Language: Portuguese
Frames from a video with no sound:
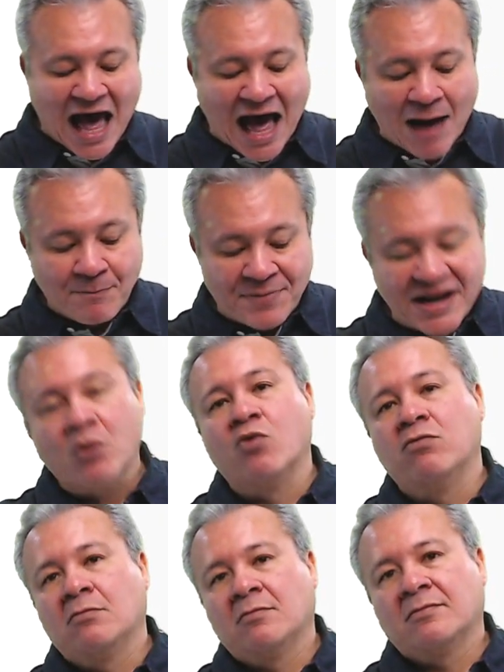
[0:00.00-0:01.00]

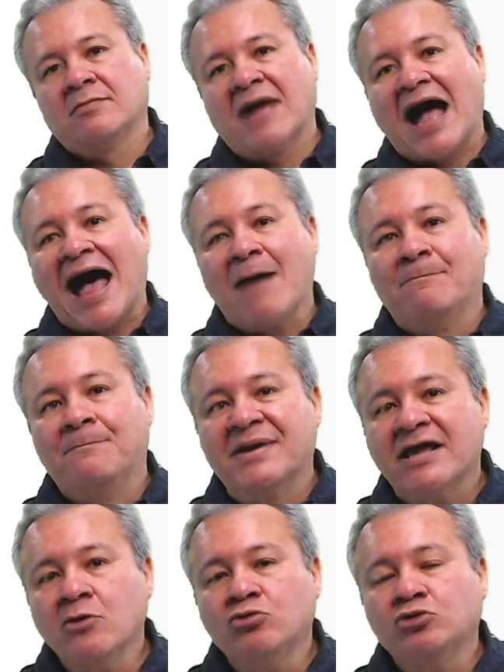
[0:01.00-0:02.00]
abril.
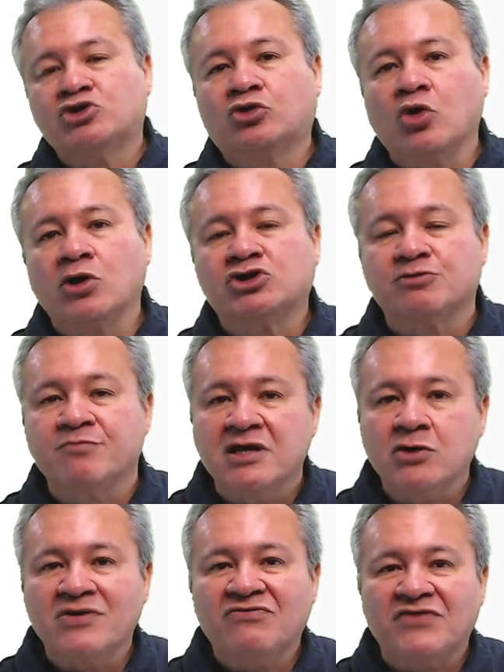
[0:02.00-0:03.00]
Abril de
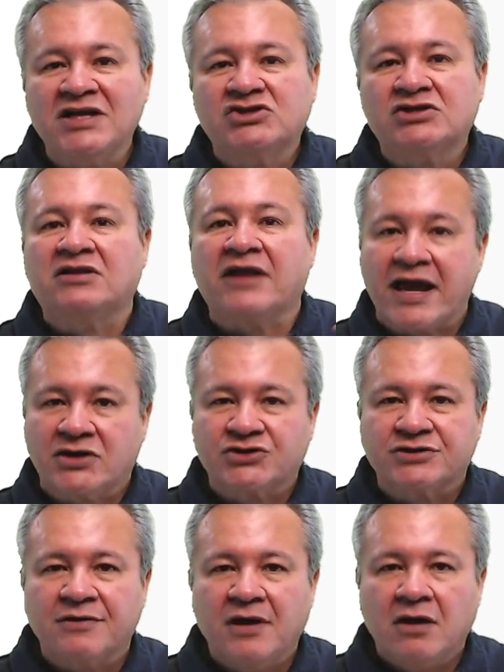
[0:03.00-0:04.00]

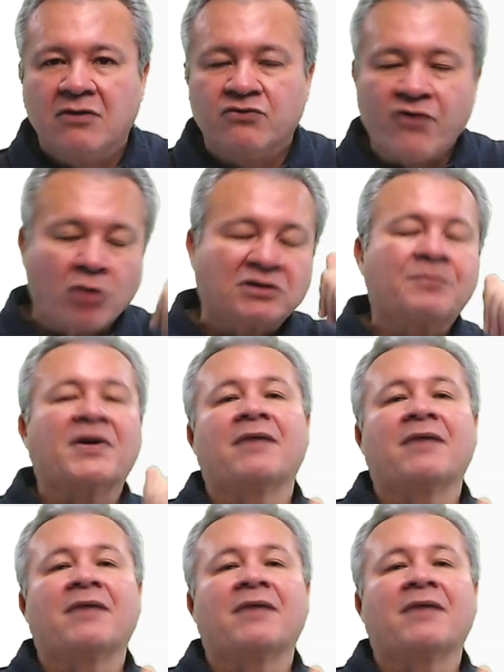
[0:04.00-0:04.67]
2023. Volta para